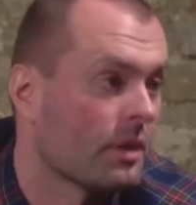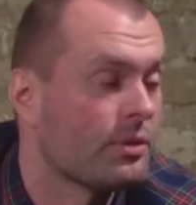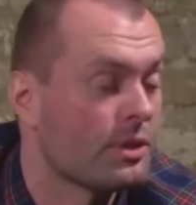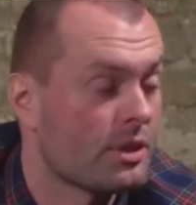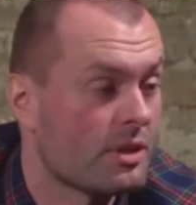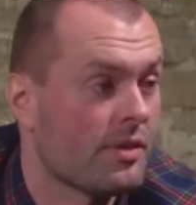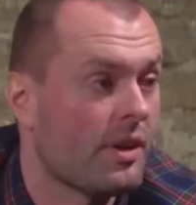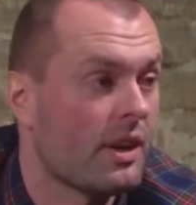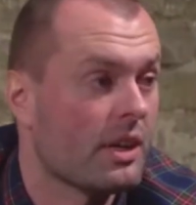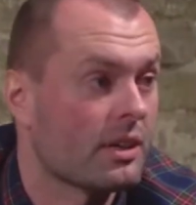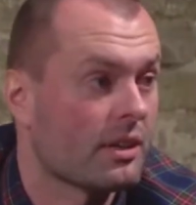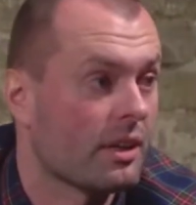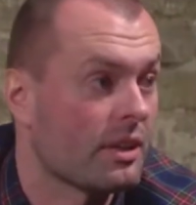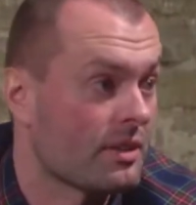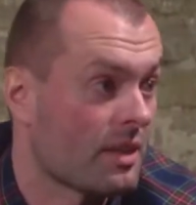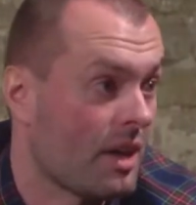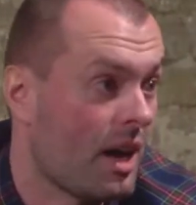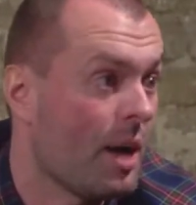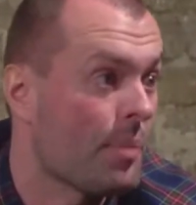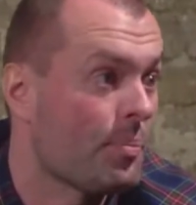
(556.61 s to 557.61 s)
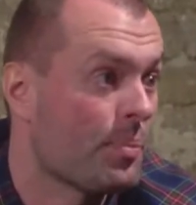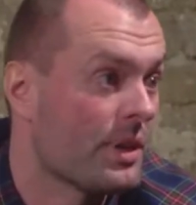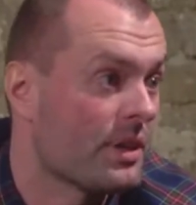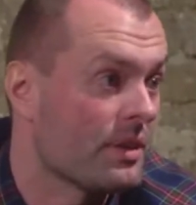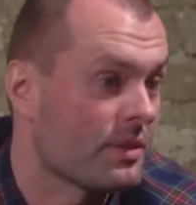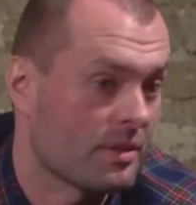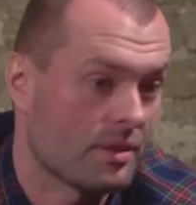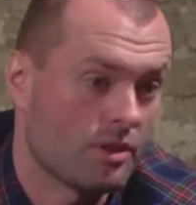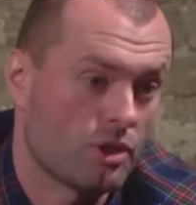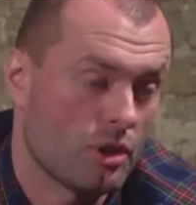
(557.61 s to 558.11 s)
фестивале класса А
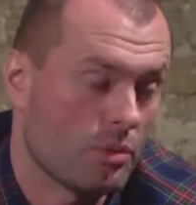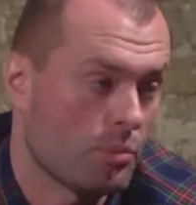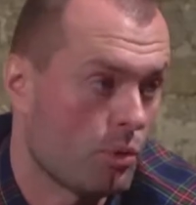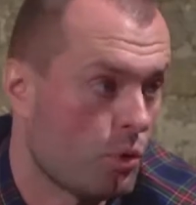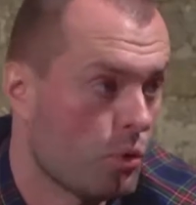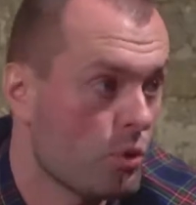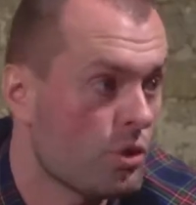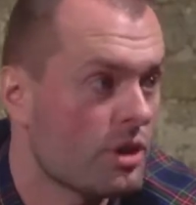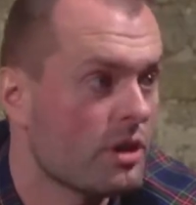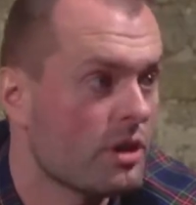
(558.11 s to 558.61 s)
приз. Чем хуже,